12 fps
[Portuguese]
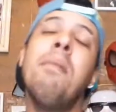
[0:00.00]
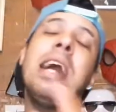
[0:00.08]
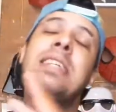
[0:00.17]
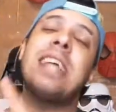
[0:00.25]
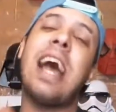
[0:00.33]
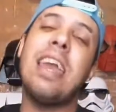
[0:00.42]

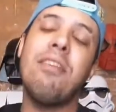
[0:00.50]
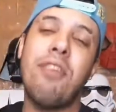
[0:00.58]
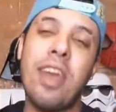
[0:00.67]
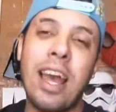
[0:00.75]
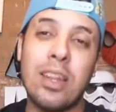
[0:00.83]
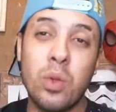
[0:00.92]
Mas aí
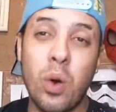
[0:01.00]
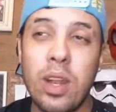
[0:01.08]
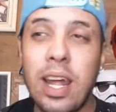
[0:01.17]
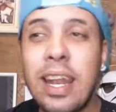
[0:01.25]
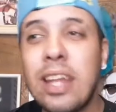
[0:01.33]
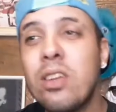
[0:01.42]
vem a
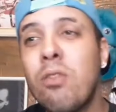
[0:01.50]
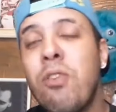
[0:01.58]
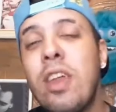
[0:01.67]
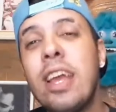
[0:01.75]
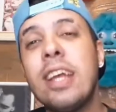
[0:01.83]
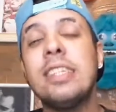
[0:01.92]
dona
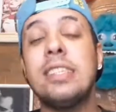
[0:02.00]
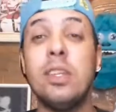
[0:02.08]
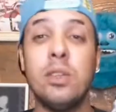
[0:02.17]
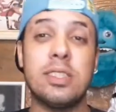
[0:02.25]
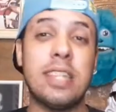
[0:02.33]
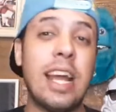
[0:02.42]
Netflix e
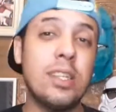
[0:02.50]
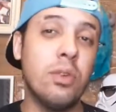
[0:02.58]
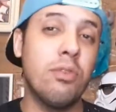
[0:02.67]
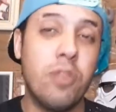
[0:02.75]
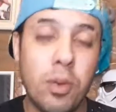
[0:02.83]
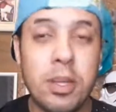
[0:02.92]
nos traz
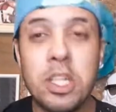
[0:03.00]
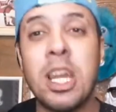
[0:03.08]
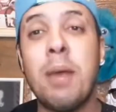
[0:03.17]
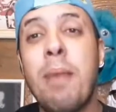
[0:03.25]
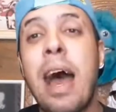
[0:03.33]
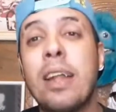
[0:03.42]
um filme
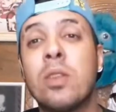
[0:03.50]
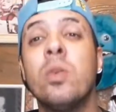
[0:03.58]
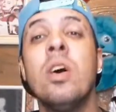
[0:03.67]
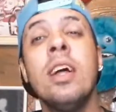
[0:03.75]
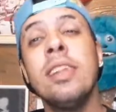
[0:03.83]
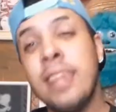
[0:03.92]

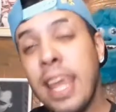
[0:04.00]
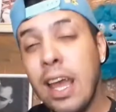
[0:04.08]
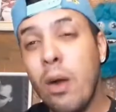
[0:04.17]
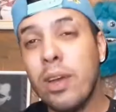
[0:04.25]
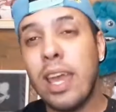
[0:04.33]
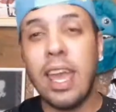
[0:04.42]
chamado Tem
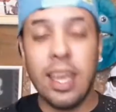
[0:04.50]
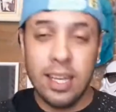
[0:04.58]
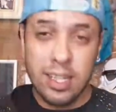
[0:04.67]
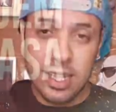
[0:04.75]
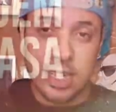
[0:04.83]
Alguém